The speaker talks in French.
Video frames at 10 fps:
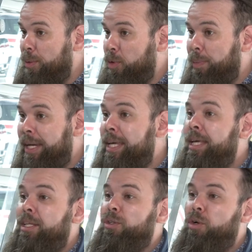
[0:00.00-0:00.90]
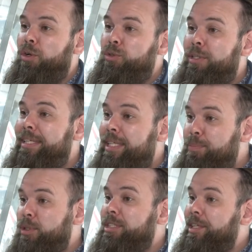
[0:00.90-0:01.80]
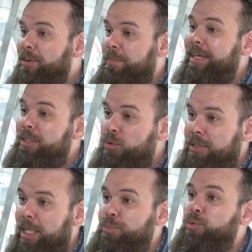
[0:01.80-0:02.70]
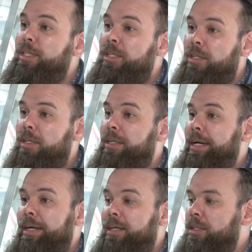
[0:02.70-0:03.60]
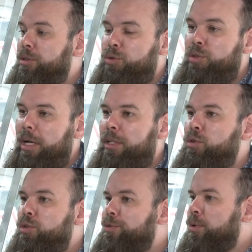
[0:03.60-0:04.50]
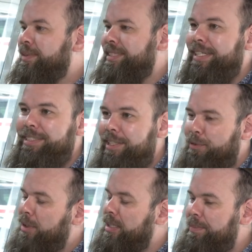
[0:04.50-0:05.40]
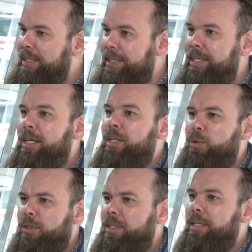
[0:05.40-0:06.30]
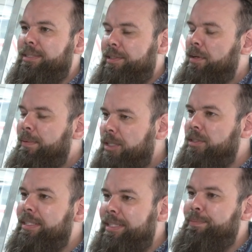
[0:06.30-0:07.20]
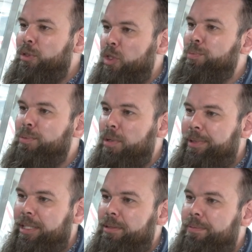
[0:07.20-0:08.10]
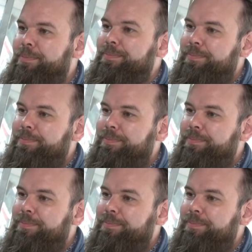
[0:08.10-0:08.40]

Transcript: de Beaupré. Donc on a toute l'équipe aussi de développement qui nous appuie là, à, euh, notre niveau administratif, comptabilité. Donc c'est vraiment ça l'équipe de Plus et